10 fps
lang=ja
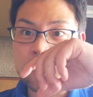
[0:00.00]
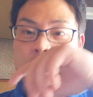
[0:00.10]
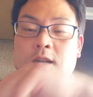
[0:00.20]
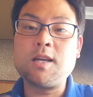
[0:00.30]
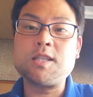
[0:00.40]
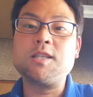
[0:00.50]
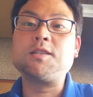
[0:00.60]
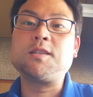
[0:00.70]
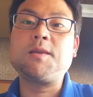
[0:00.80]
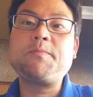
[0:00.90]
話で
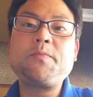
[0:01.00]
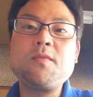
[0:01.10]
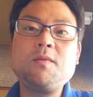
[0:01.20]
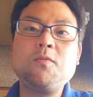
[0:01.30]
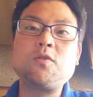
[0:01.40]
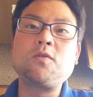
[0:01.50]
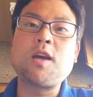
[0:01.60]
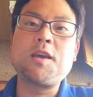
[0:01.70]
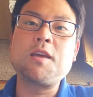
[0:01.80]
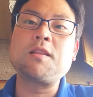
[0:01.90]
すね、僕の
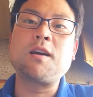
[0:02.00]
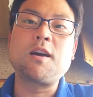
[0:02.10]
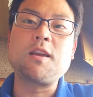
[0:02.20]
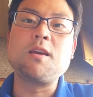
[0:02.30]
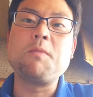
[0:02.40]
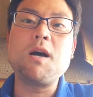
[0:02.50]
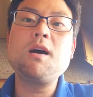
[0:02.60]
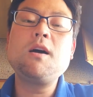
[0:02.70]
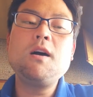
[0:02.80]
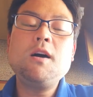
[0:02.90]
体験談から言えば。
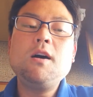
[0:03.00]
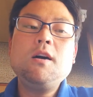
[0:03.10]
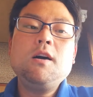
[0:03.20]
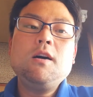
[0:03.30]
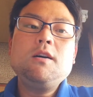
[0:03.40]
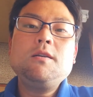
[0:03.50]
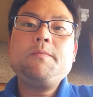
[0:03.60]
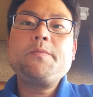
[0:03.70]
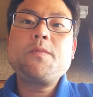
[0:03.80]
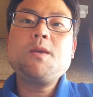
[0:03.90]

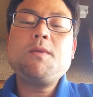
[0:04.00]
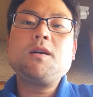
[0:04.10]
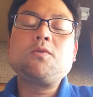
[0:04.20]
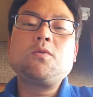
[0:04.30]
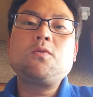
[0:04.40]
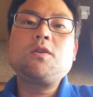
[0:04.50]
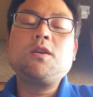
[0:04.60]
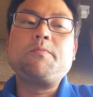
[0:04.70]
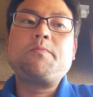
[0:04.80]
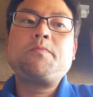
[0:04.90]
でまあその
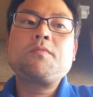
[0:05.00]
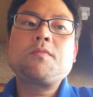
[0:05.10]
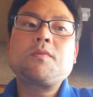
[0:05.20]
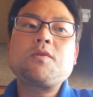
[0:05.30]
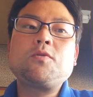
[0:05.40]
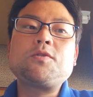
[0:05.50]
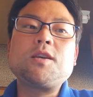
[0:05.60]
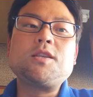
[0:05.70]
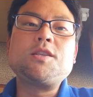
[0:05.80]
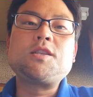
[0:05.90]
時突
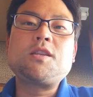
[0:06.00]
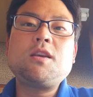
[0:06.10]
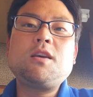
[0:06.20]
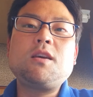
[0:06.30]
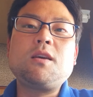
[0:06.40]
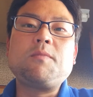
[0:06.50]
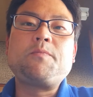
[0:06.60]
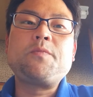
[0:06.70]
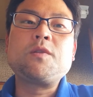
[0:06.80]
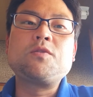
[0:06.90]
撃して
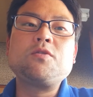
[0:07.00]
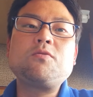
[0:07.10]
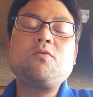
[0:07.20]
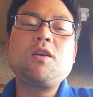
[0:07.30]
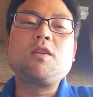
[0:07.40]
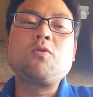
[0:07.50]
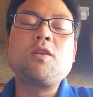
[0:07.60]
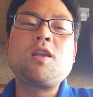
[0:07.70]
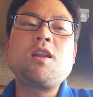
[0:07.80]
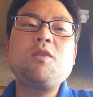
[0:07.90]
ずっとね
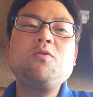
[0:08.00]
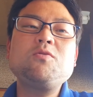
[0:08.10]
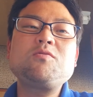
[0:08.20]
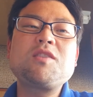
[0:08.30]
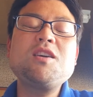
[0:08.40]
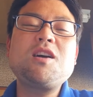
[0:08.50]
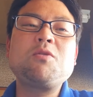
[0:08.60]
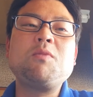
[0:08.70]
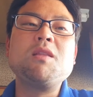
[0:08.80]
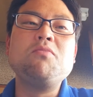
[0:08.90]
寺の玄関
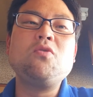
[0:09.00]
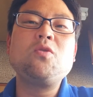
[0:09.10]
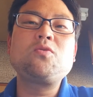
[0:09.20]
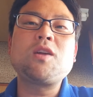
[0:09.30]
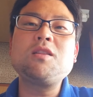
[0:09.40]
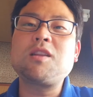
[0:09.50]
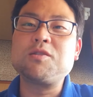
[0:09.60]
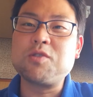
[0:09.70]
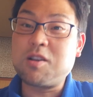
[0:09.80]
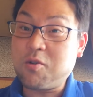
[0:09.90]
の前でぼーっと立ってたん
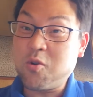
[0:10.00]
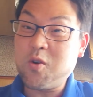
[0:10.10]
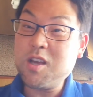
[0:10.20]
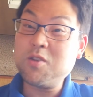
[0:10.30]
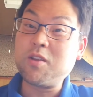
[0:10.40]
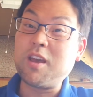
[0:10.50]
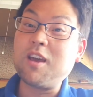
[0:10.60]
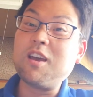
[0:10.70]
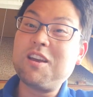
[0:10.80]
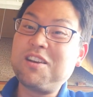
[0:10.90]
ですよね。怖いよね
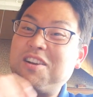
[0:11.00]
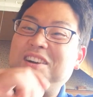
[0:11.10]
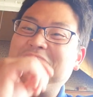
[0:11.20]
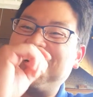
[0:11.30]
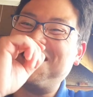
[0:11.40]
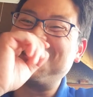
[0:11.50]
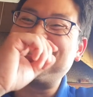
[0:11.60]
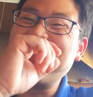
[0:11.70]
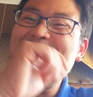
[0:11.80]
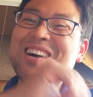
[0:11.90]

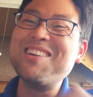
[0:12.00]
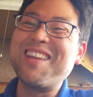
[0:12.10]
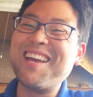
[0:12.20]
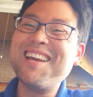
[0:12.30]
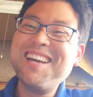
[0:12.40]
超怖いよね